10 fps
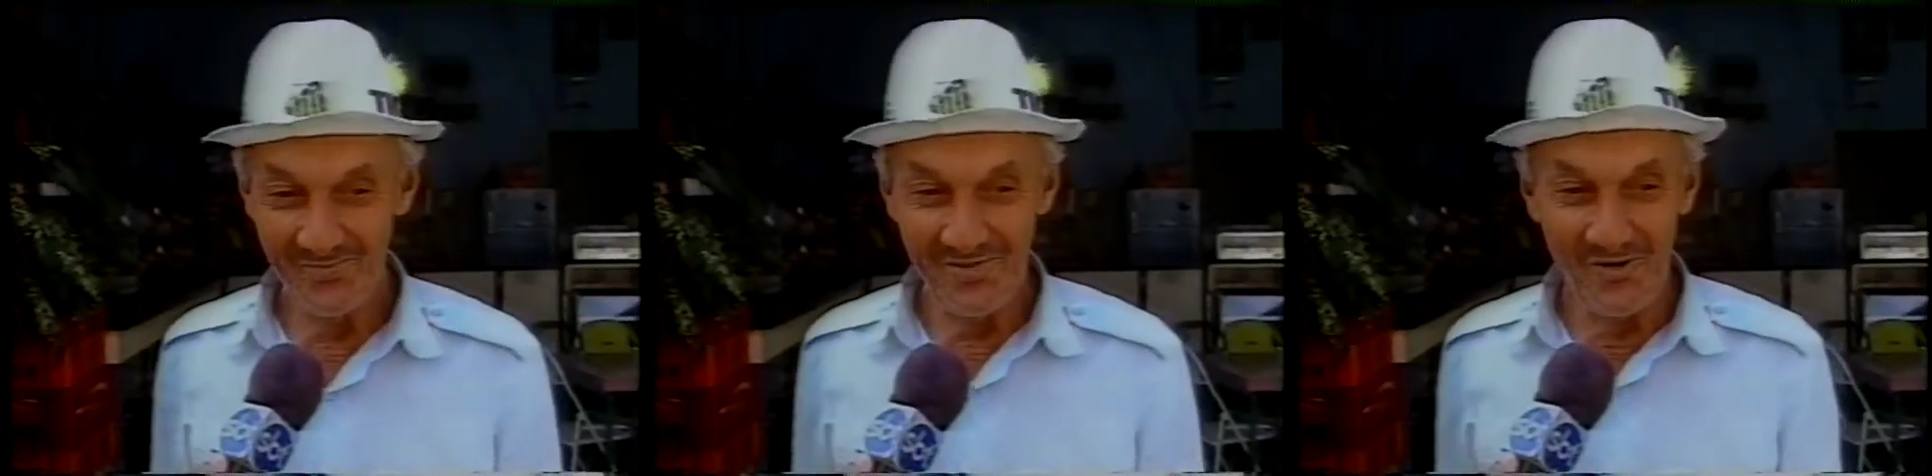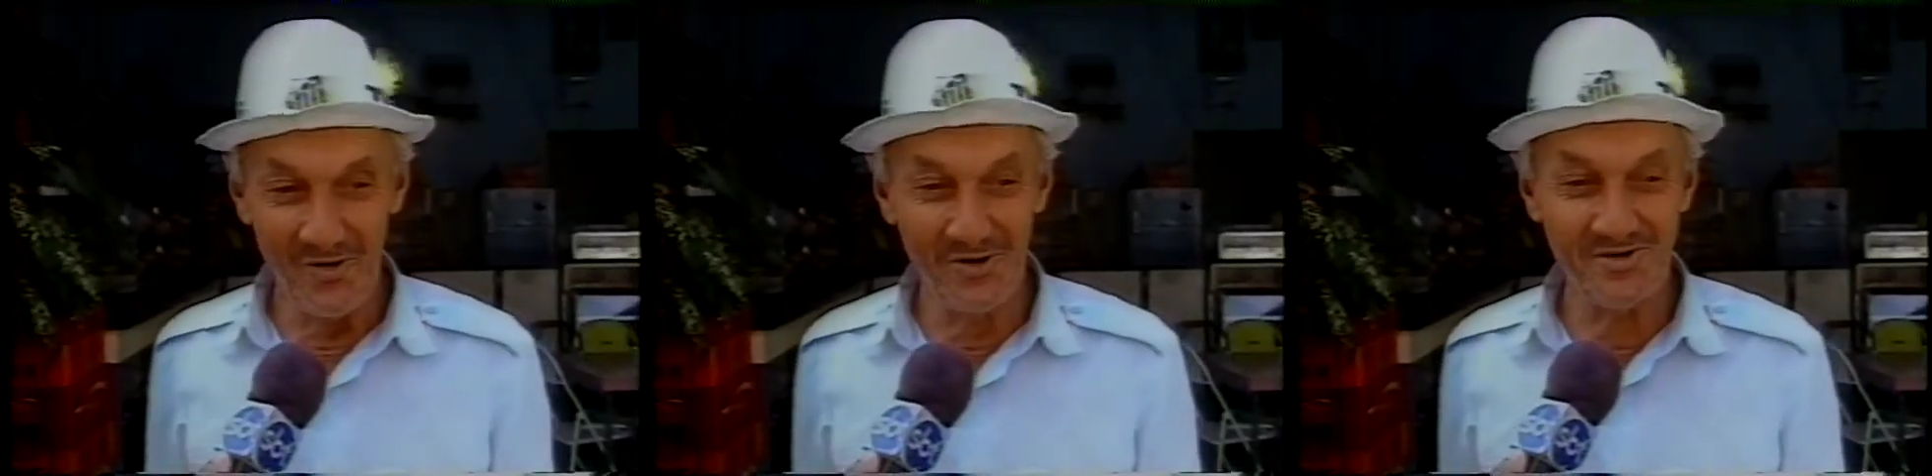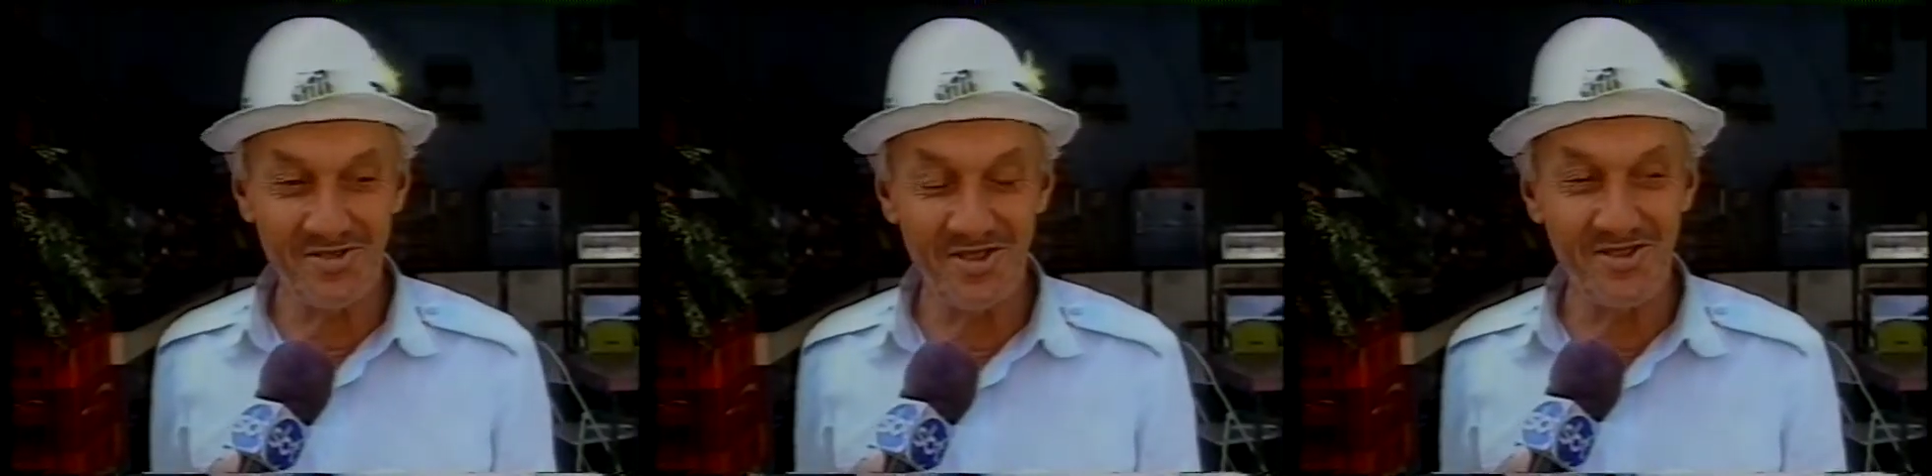
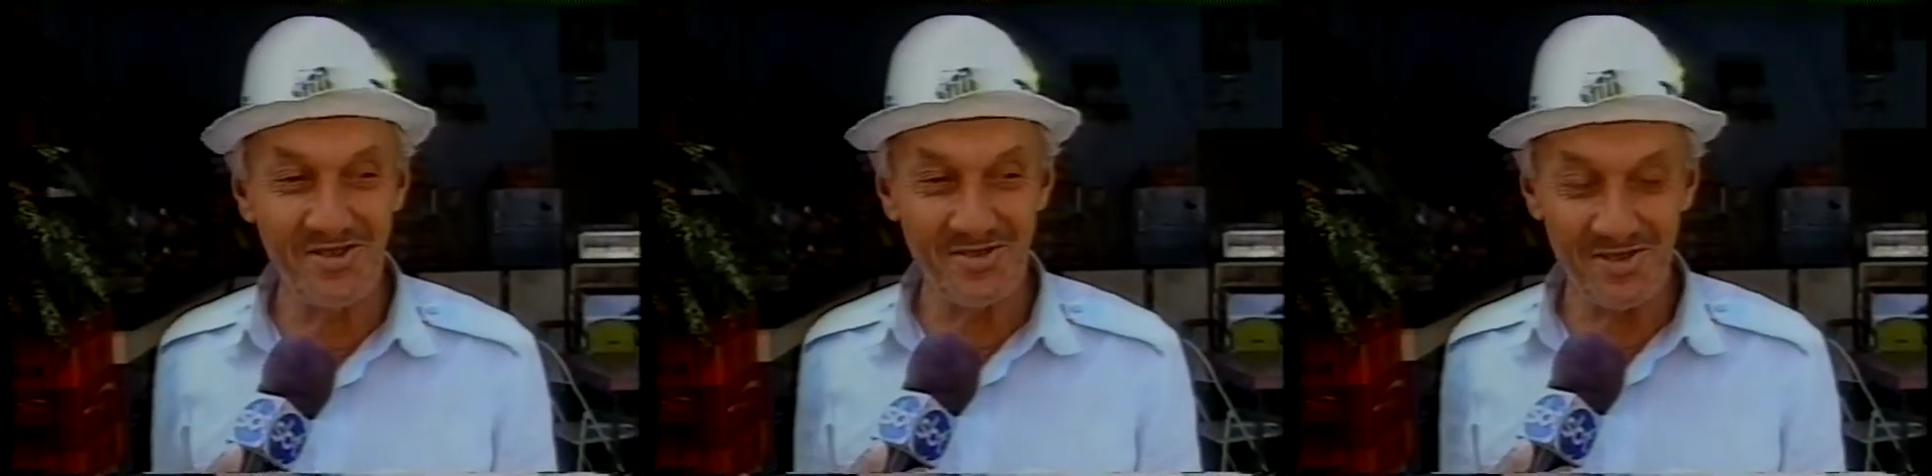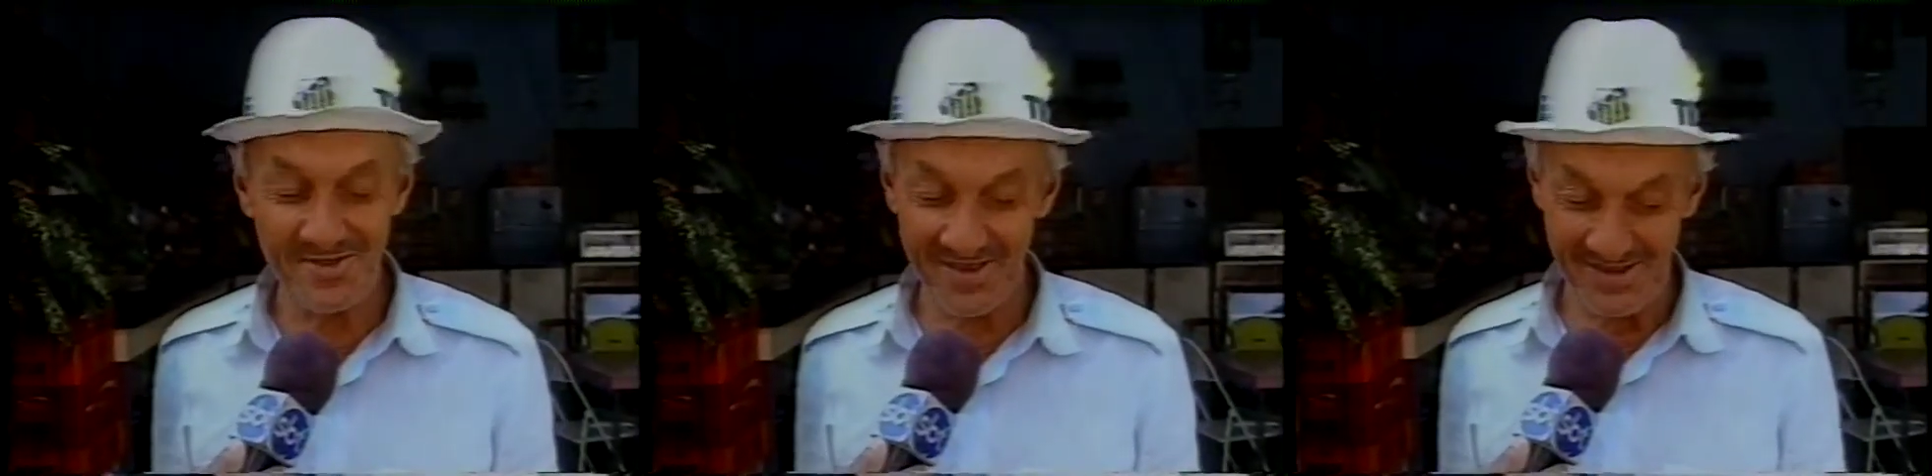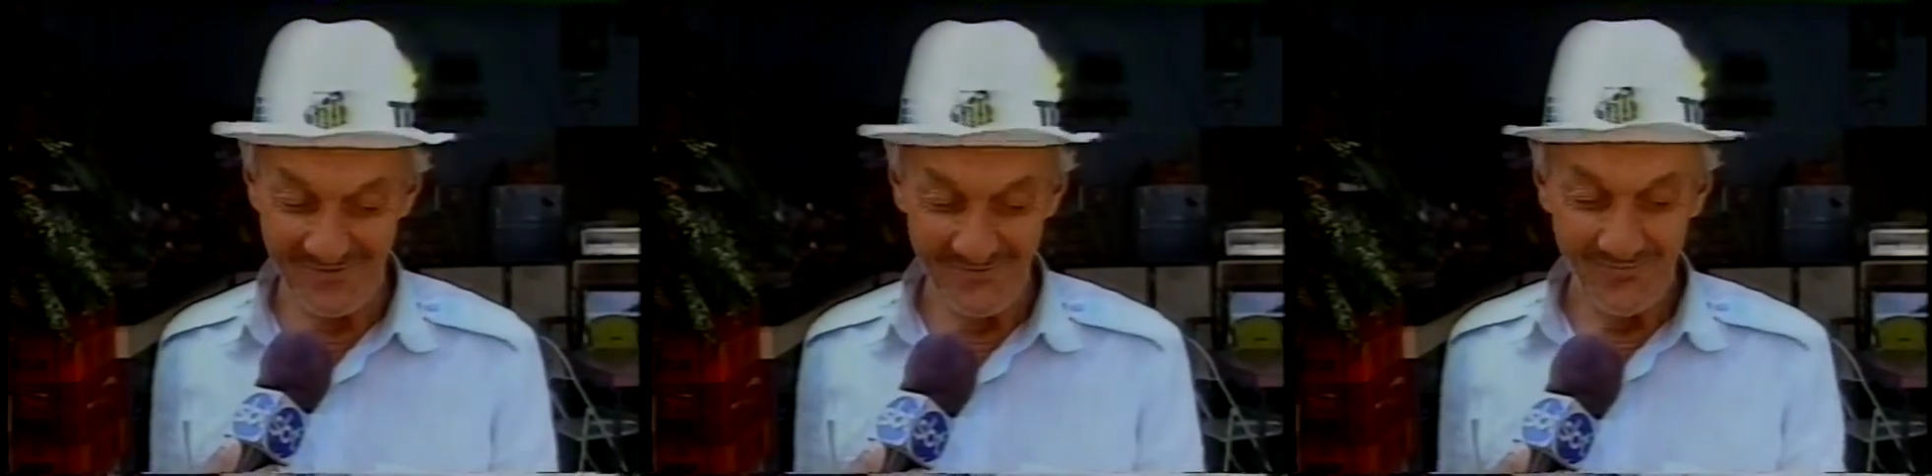Hoje se diz
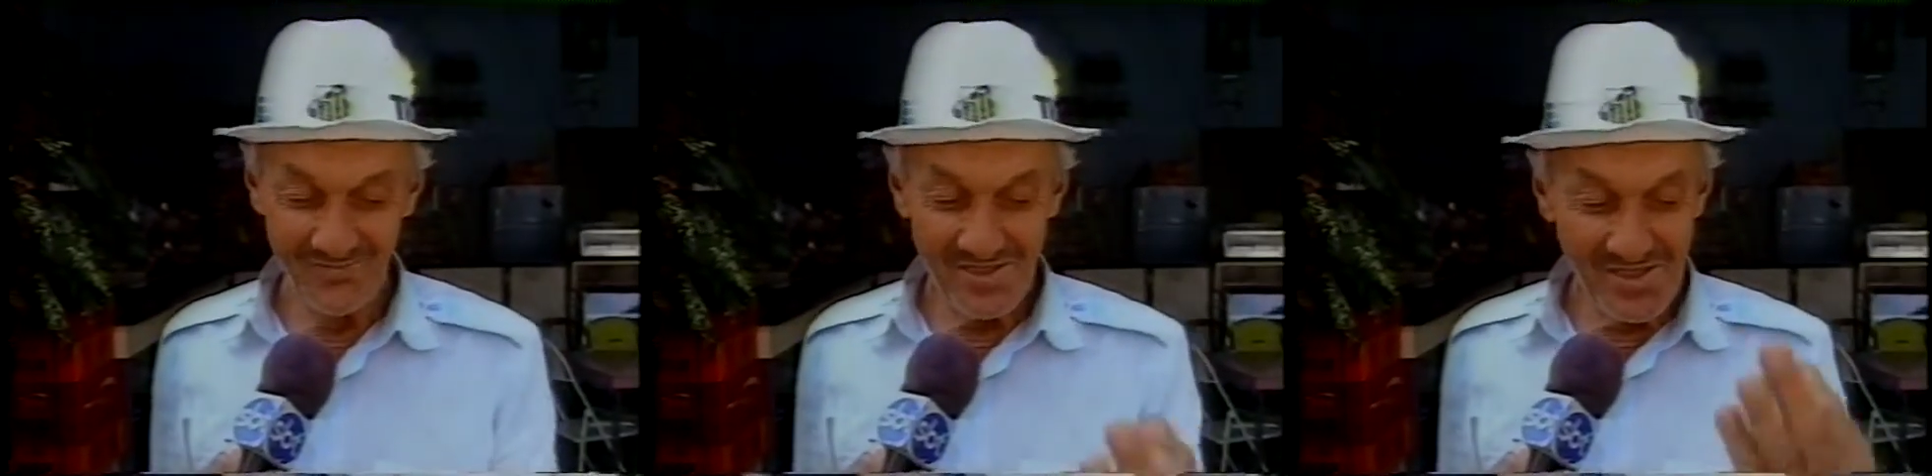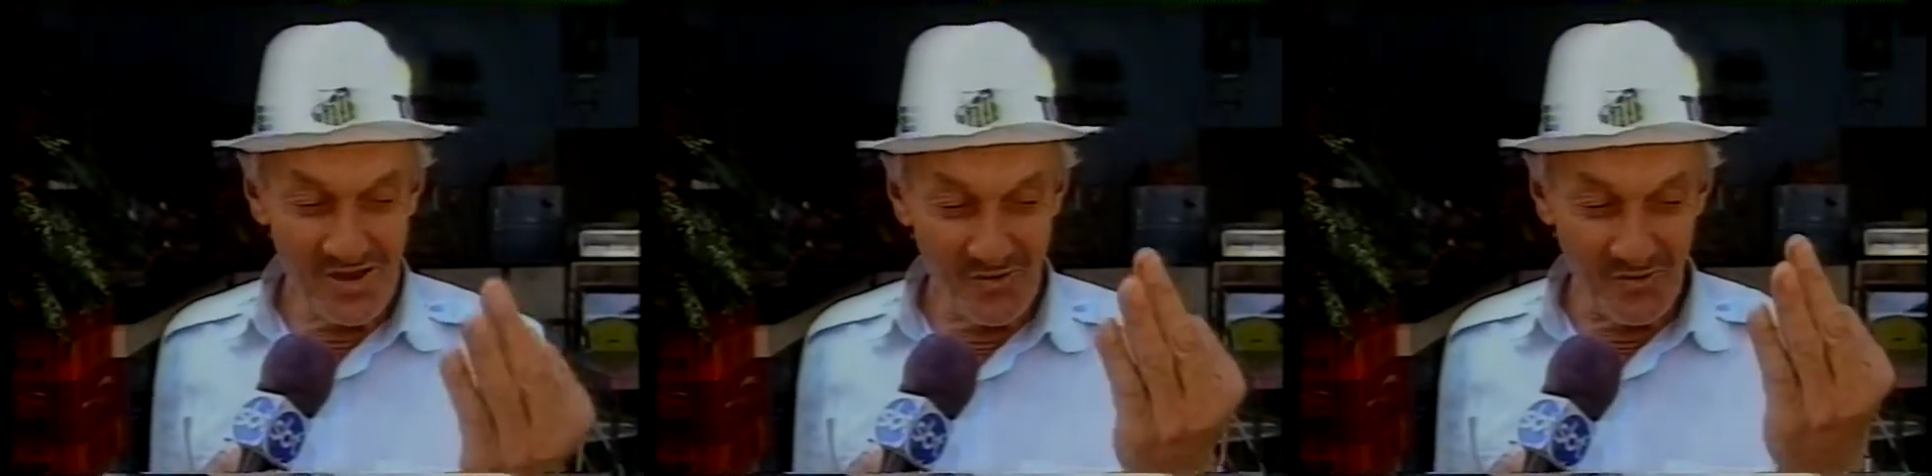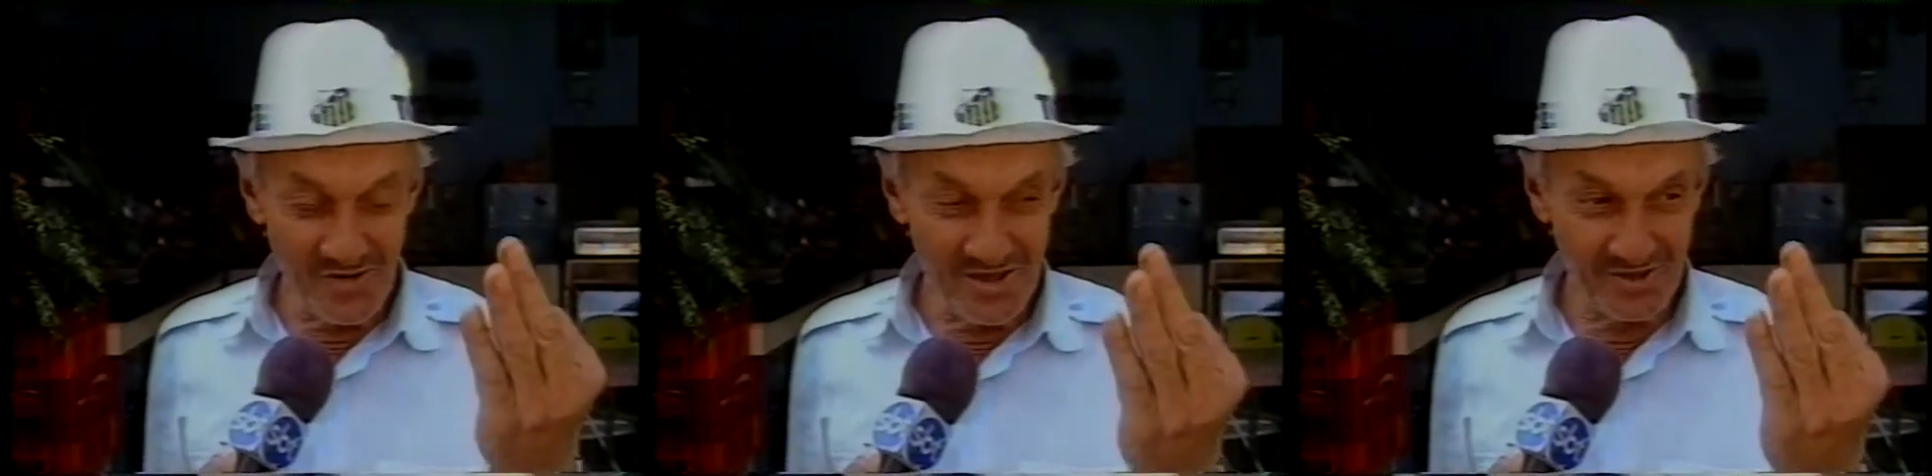assim, eu
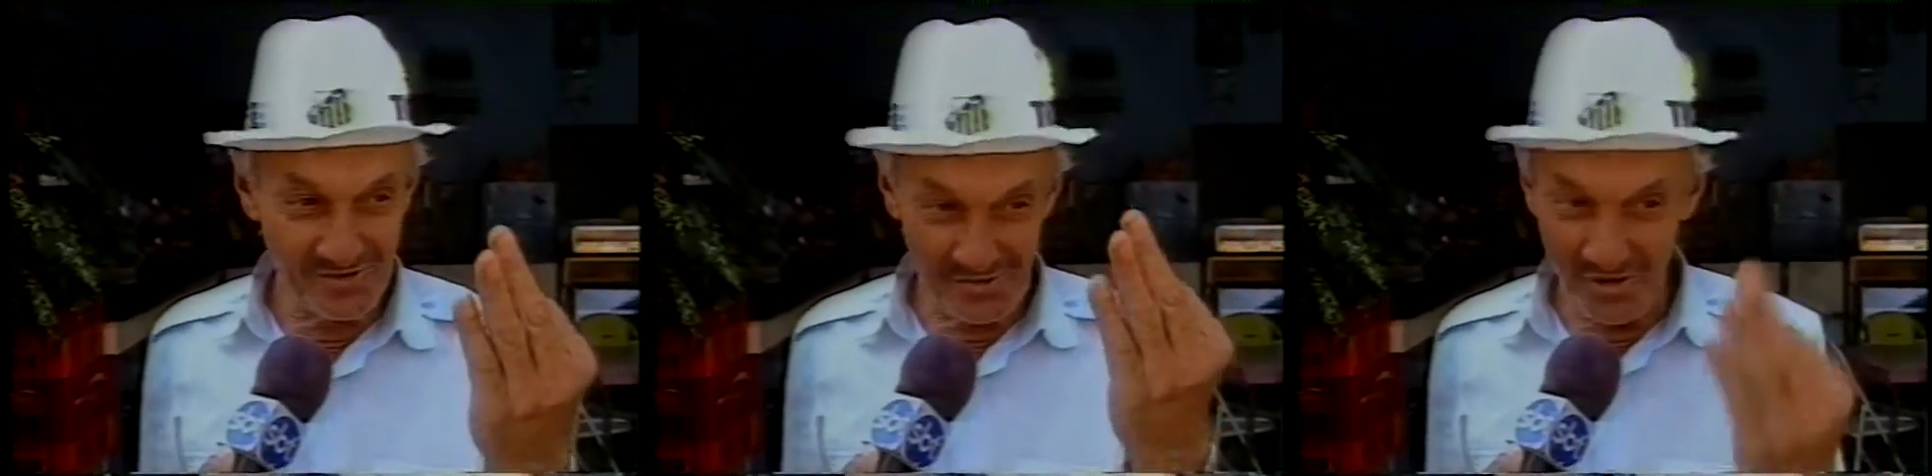conheço